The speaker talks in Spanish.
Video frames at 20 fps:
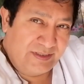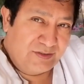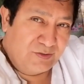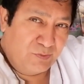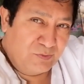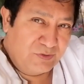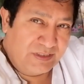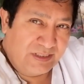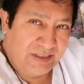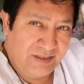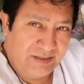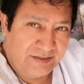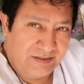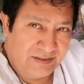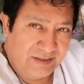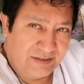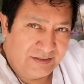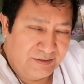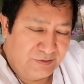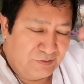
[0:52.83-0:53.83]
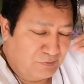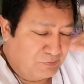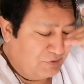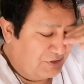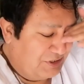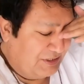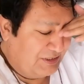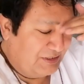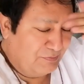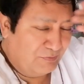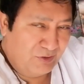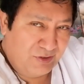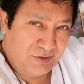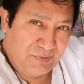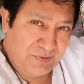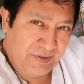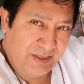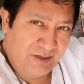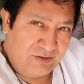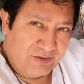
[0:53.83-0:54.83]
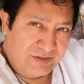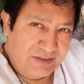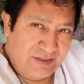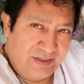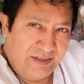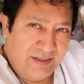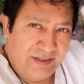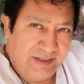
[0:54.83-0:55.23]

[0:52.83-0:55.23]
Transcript: son muchas listas y son muchísimos los videos,